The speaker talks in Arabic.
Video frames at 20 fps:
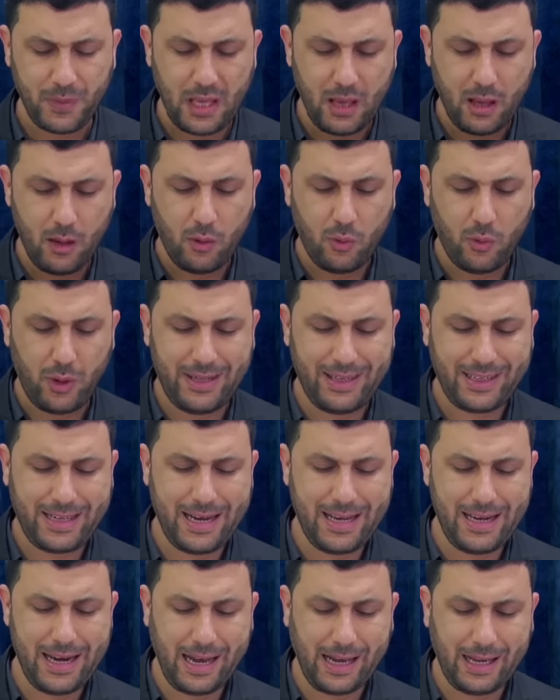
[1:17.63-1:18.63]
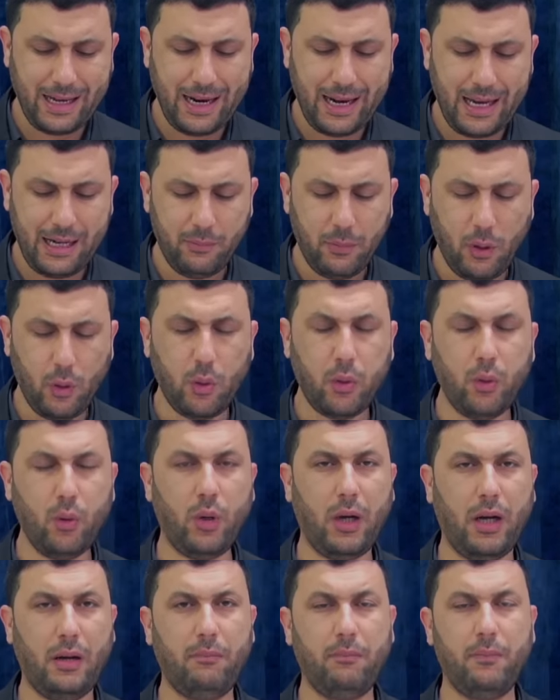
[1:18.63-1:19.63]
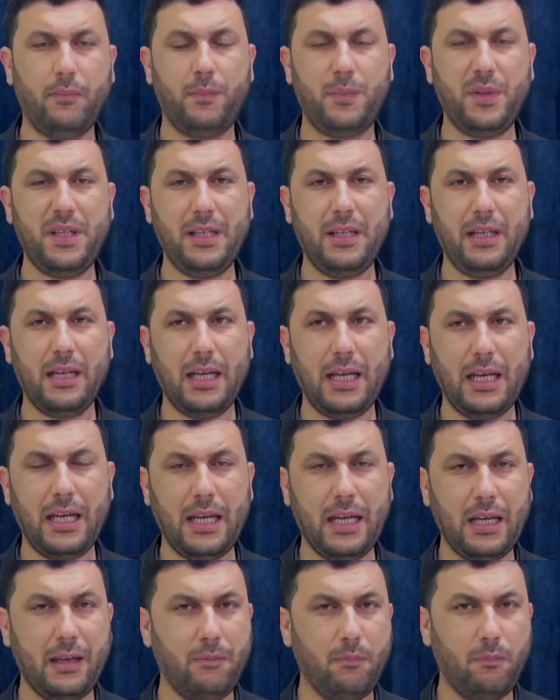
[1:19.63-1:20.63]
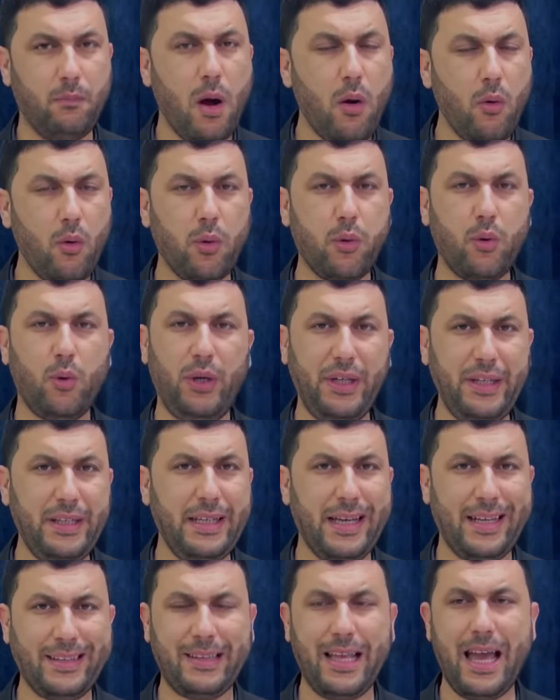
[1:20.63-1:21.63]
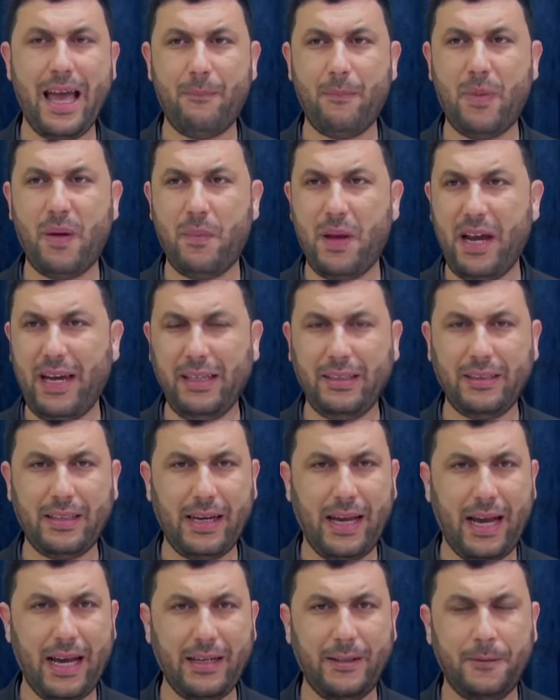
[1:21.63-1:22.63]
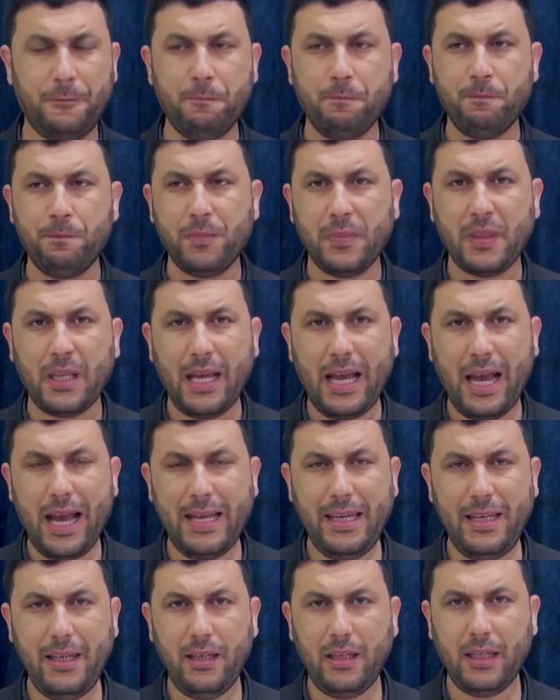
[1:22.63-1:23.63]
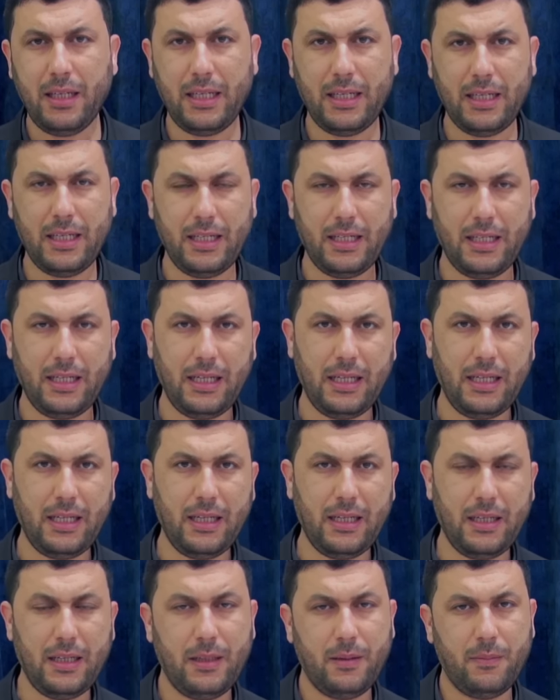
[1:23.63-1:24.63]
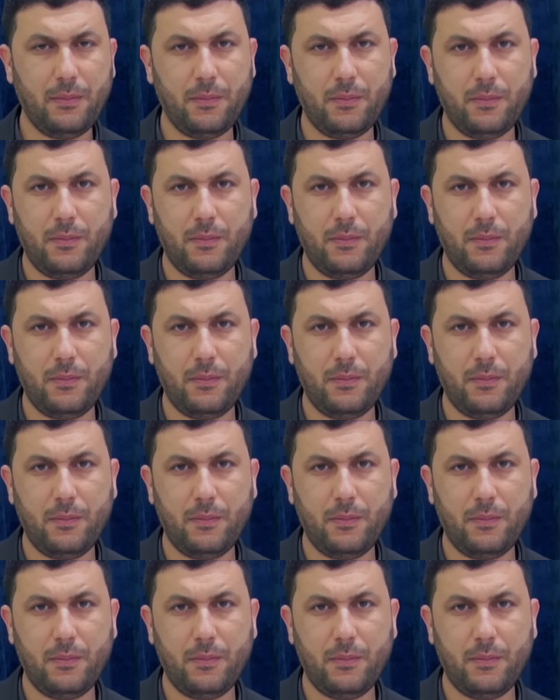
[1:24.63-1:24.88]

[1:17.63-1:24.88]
ولكي نقرأ الموضوع بموضوعية تامة بعيدا عن أي آه،